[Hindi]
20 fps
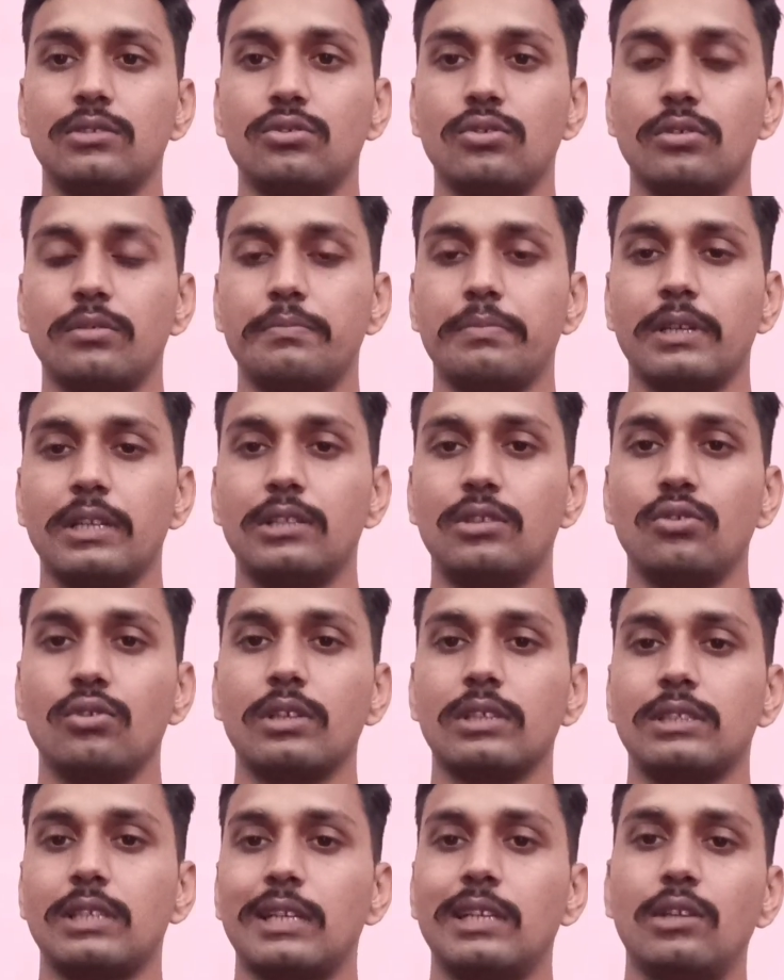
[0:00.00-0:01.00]
जो भर्तियों
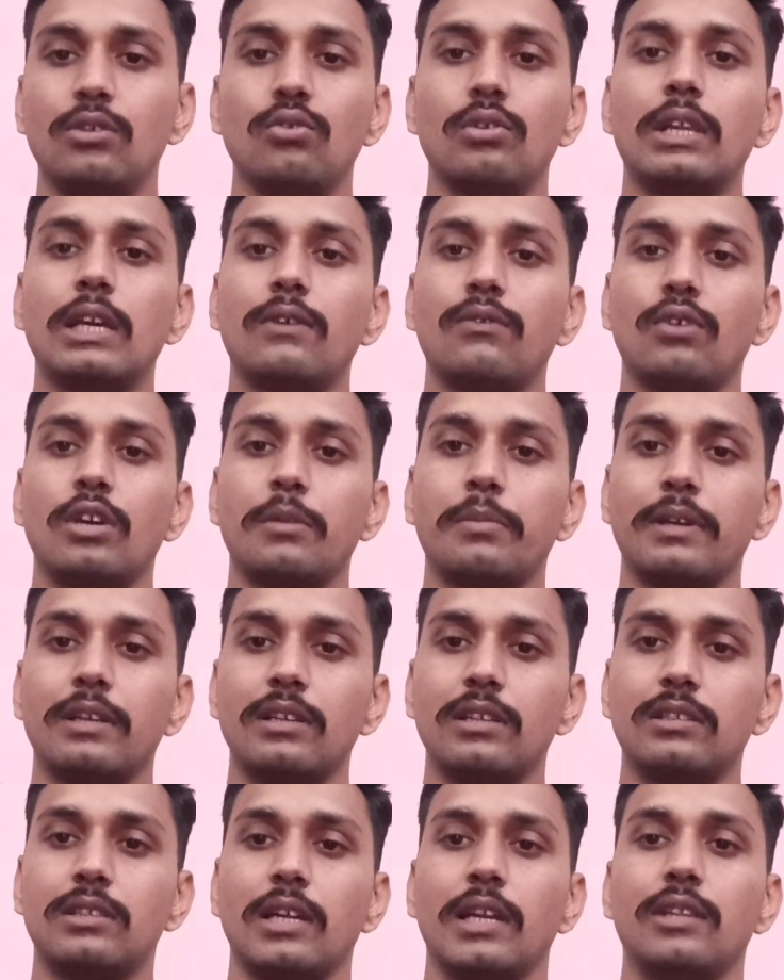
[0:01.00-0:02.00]
का शेड्यूल है वो एक बार
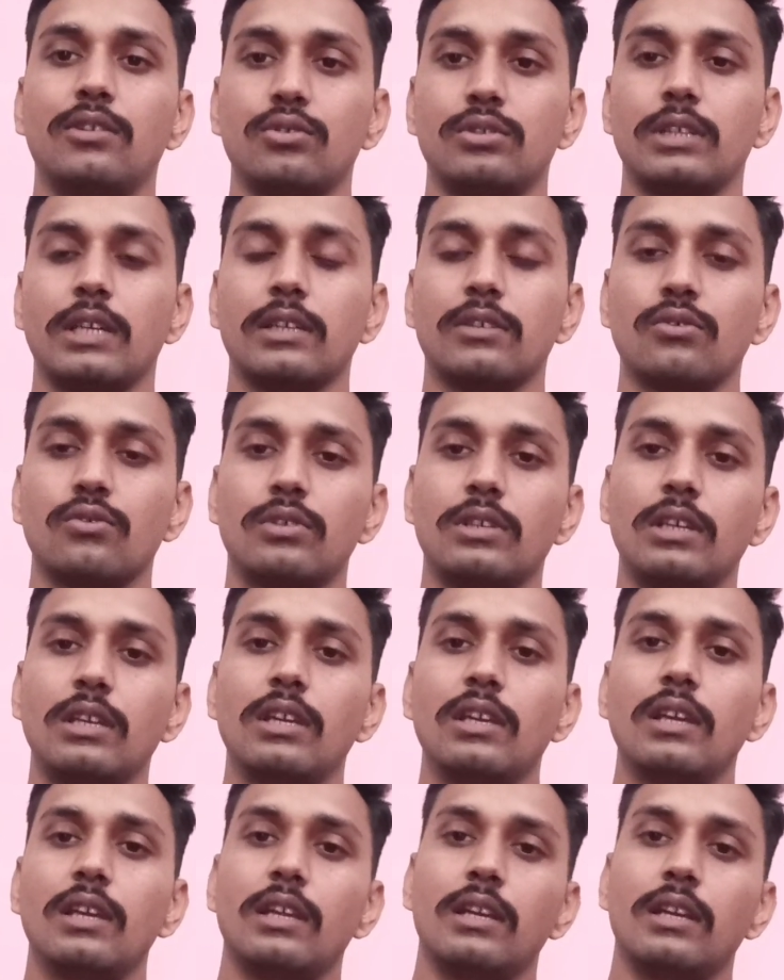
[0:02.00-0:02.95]
निर्धारित हो जाए क्योंकि